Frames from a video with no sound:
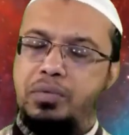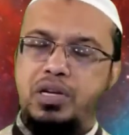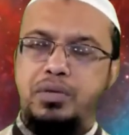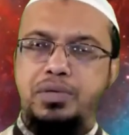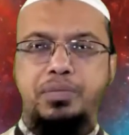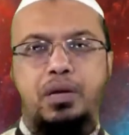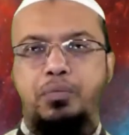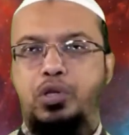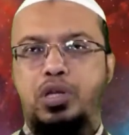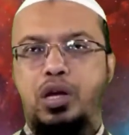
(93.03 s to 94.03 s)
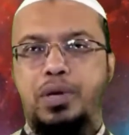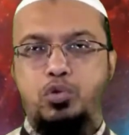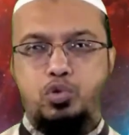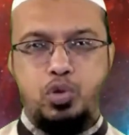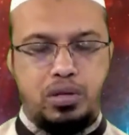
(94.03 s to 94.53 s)
জামাতের নামাজ আপনাকে পড়তে হবে
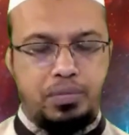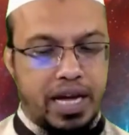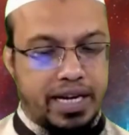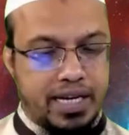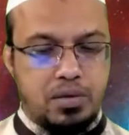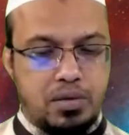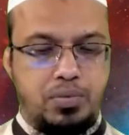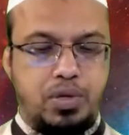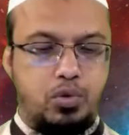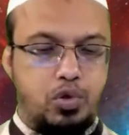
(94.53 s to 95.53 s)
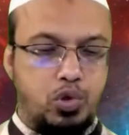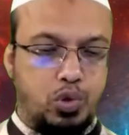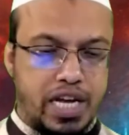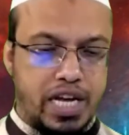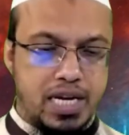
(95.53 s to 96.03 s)
এই অজুহাতে আপনি একা একা নামাজ পড়ার কোনো
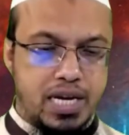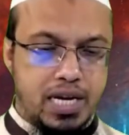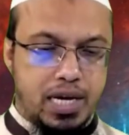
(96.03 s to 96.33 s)
সুযোগ নেই